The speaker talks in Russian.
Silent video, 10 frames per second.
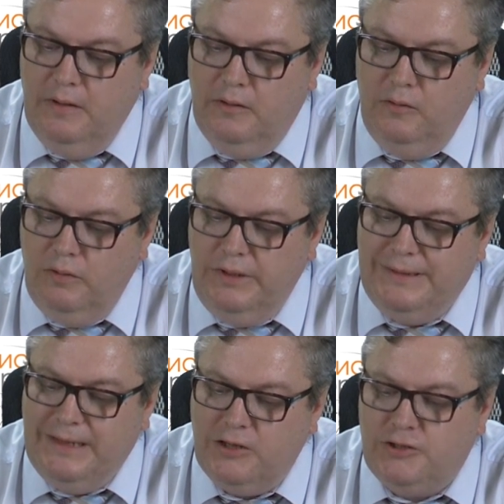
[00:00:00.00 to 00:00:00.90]
ну и
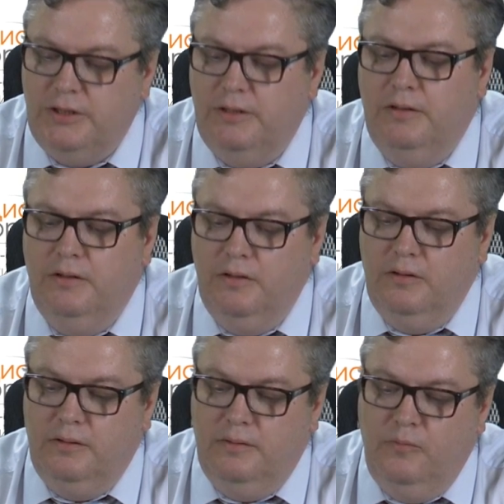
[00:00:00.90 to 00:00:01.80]
также
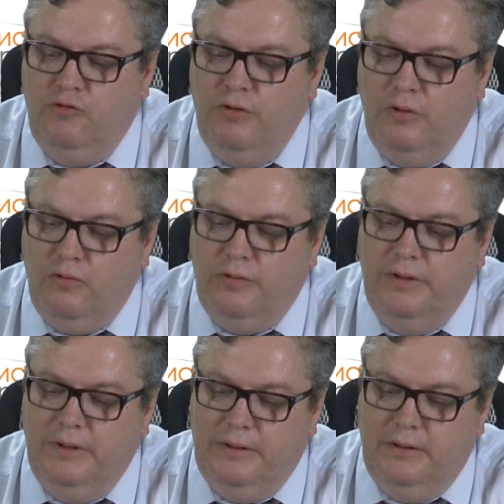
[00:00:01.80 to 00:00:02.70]
э,
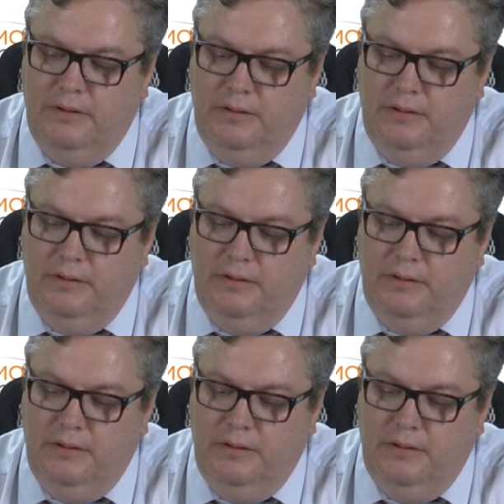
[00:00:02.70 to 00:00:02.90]
международная